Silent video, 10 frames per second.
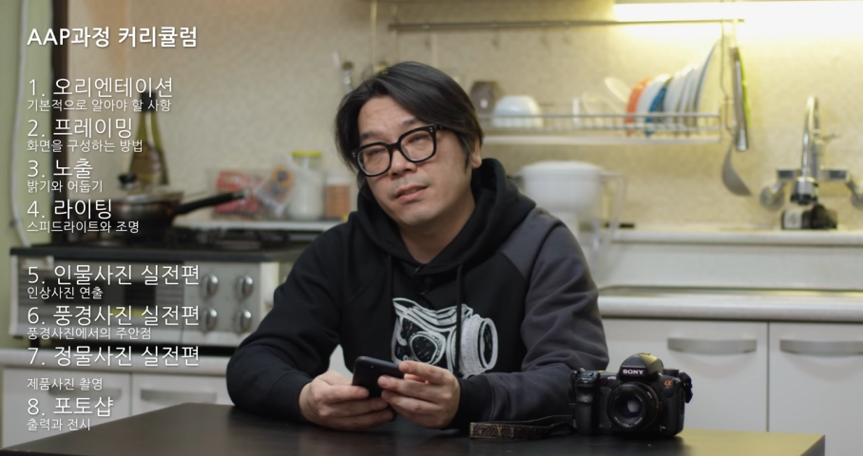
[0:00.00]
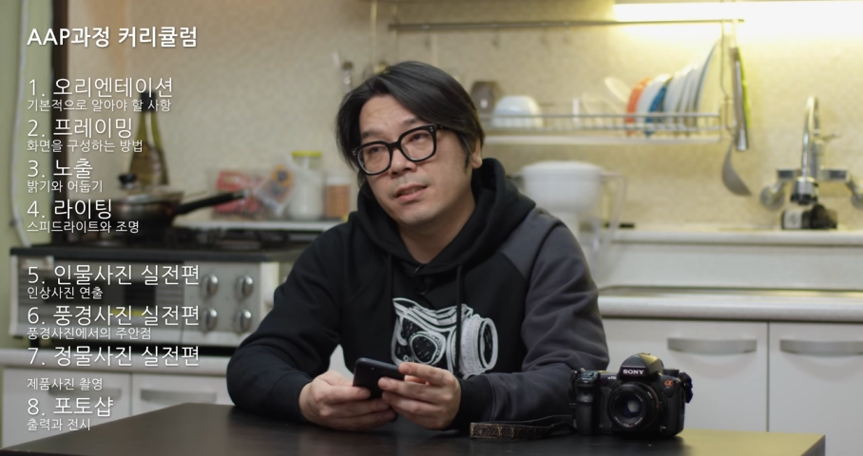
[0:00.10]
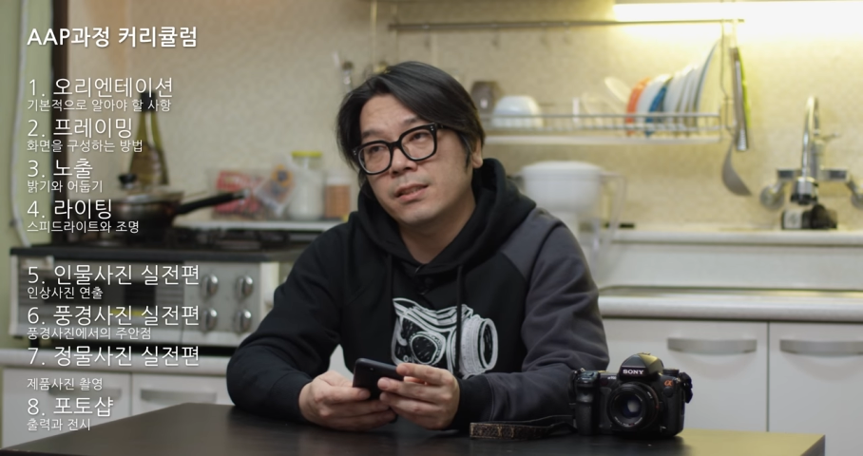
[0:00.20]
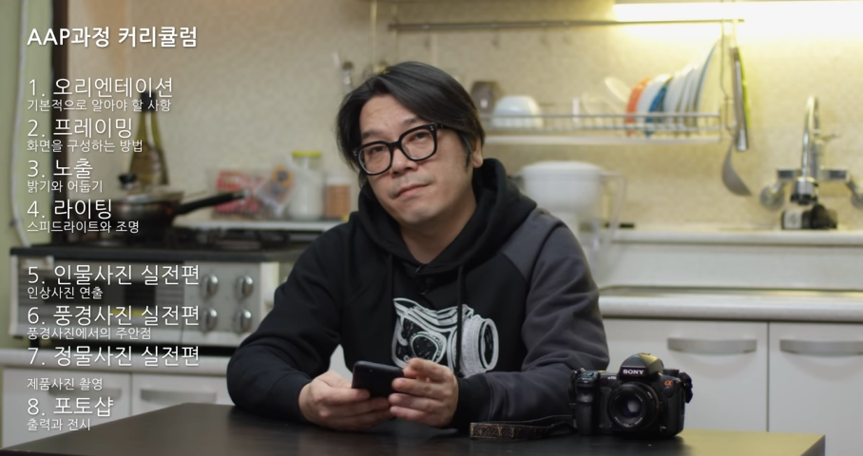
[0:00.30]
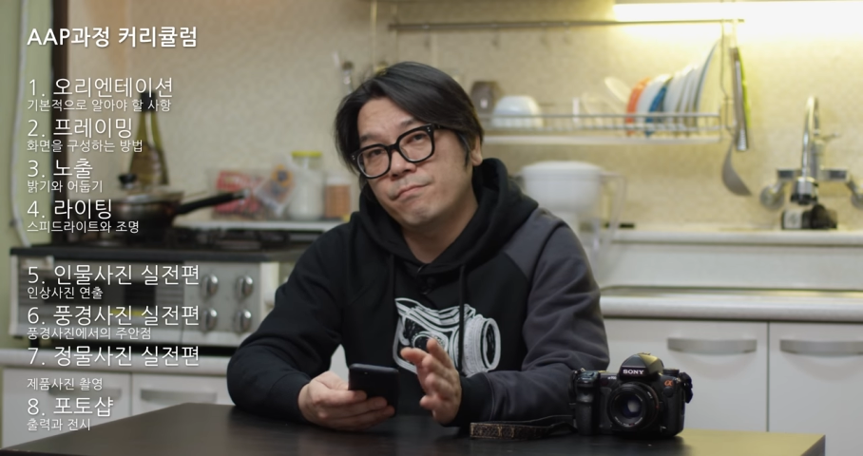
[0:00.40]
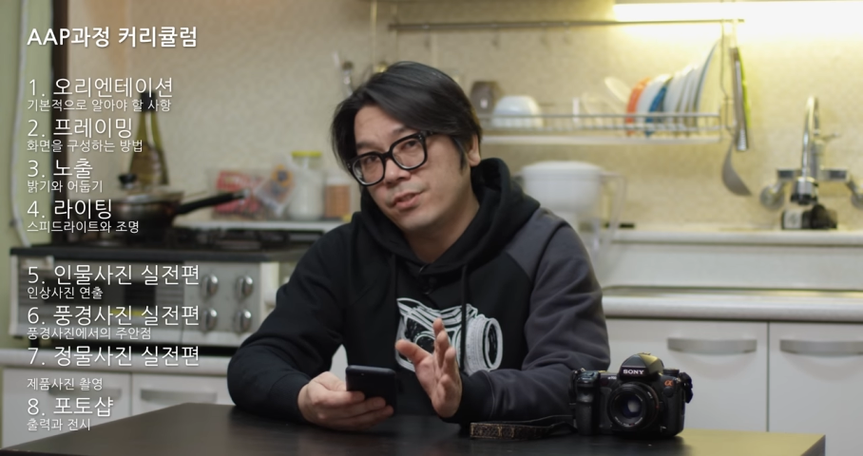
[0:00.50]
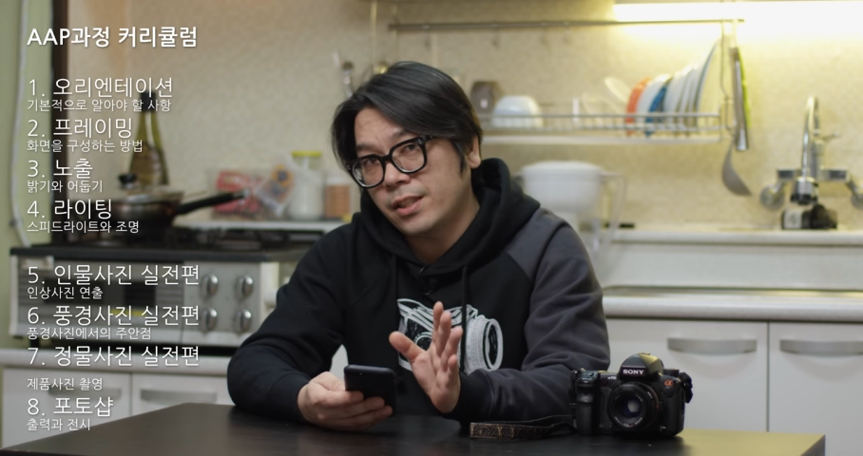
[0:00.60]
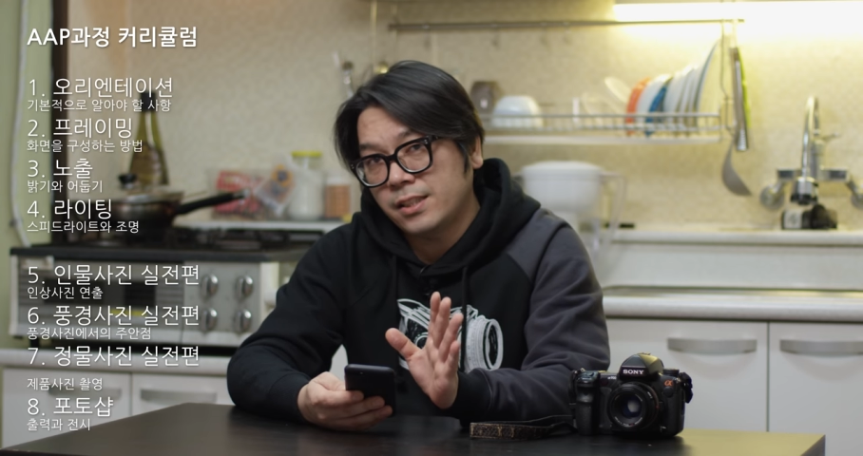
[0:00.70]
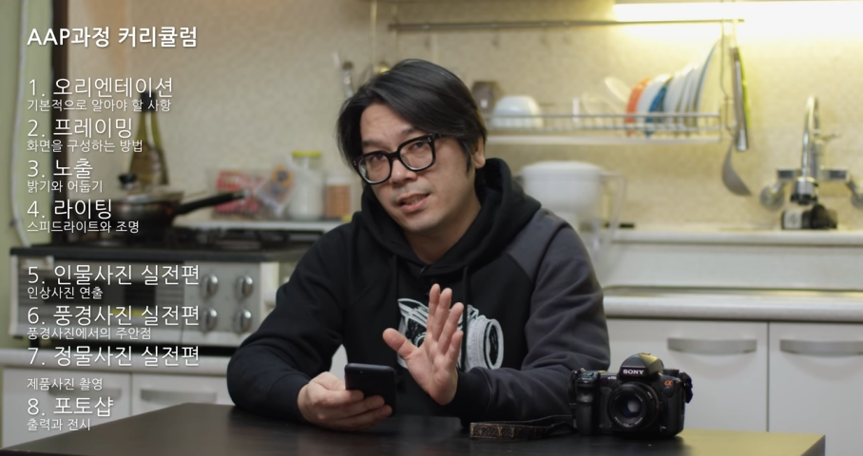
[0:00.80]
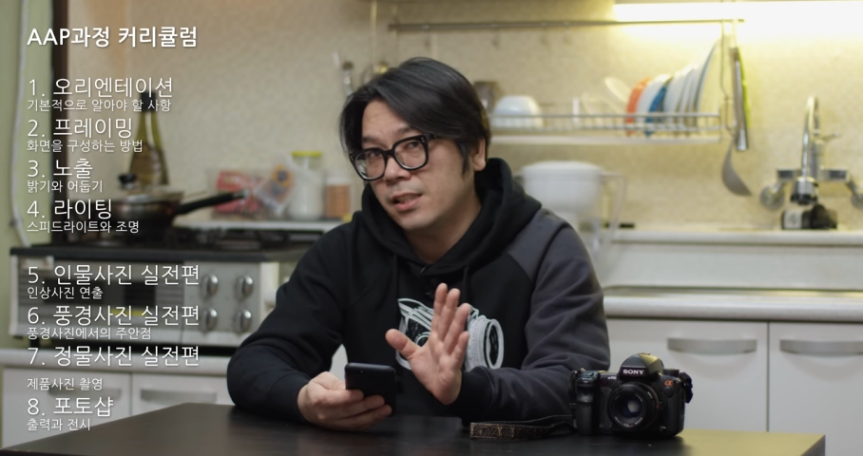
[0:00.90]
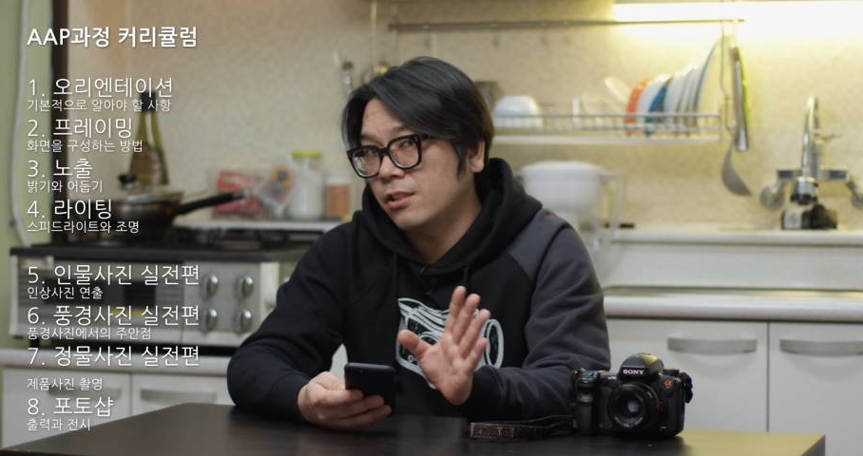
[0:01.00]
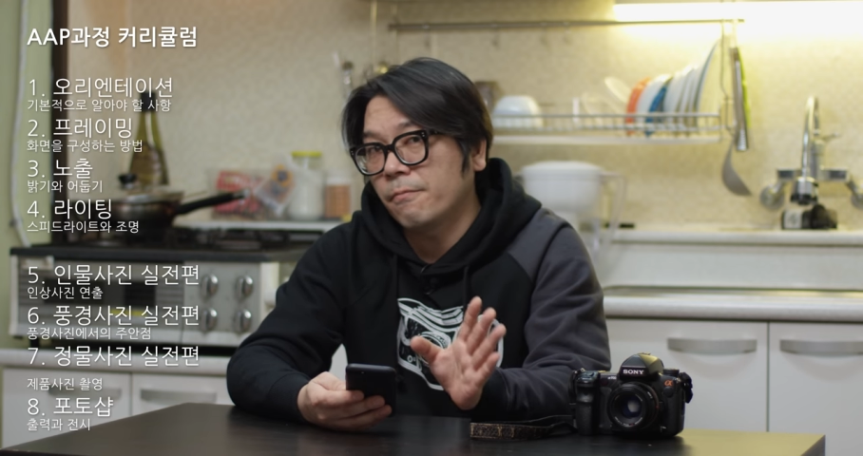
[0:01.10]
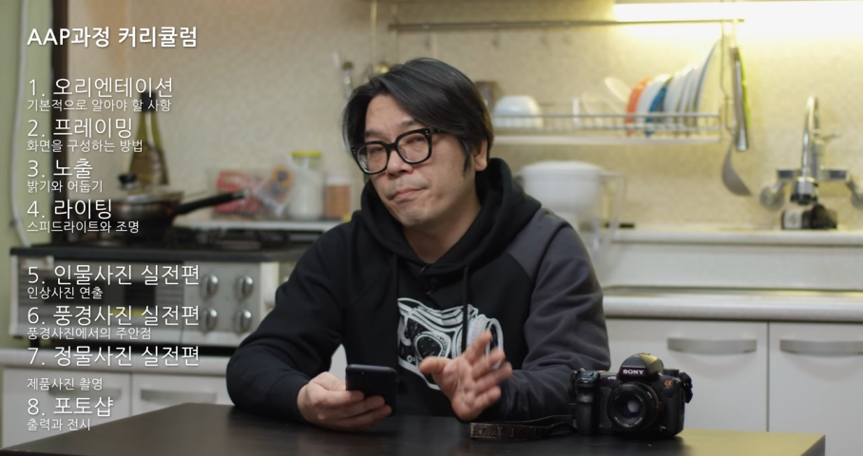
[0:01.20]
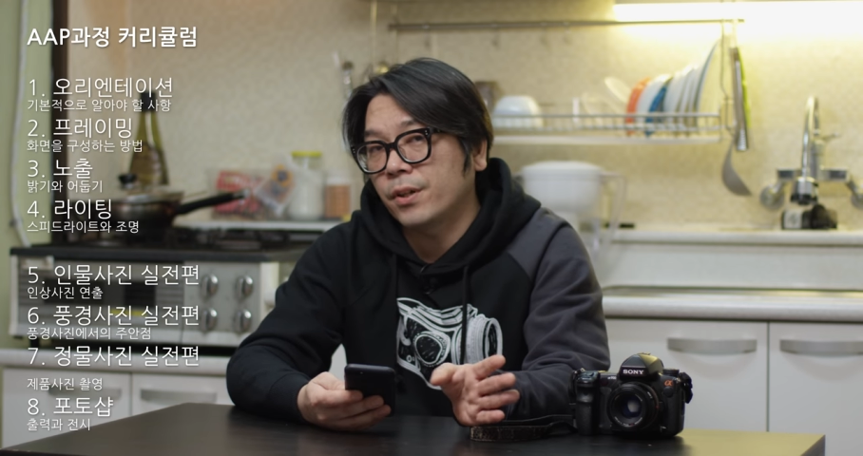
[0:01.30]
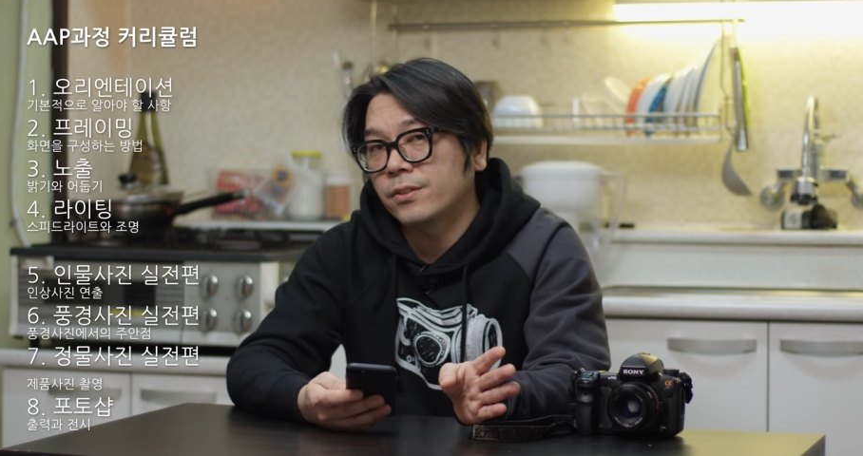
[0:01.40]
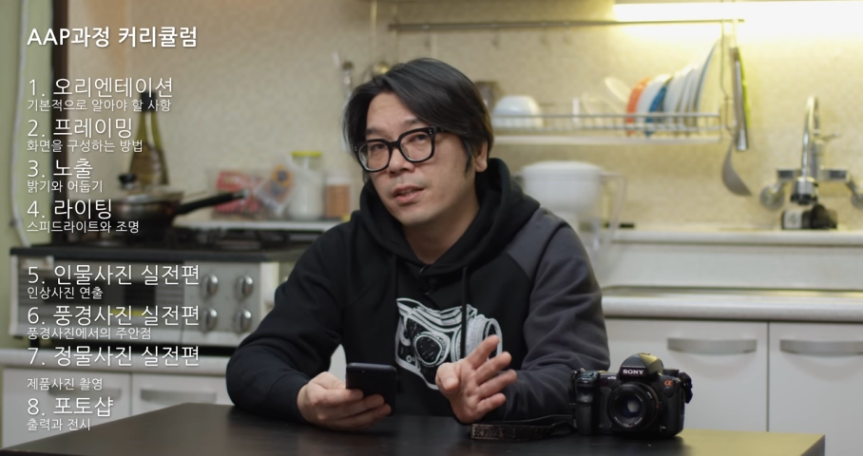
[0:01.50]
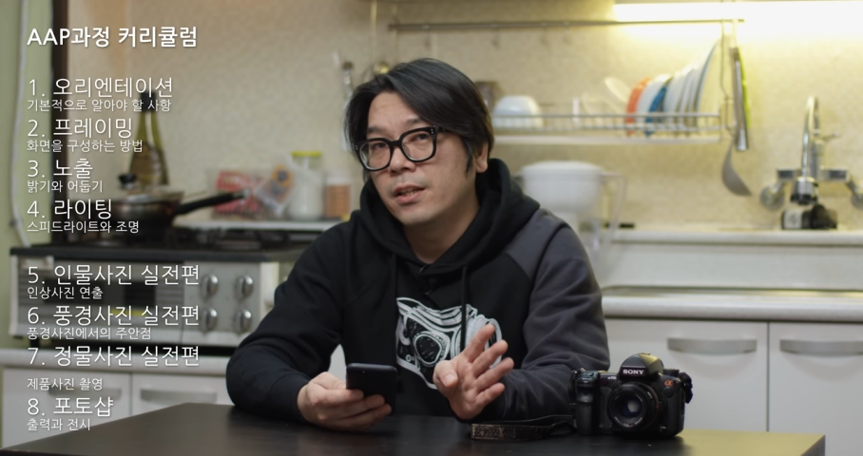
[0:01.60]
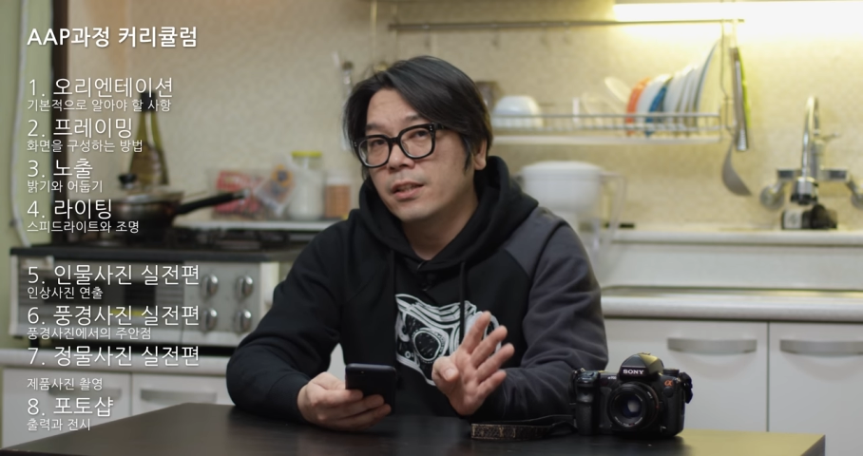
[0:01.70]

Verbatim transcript: 그래서 인물 사진 실전편,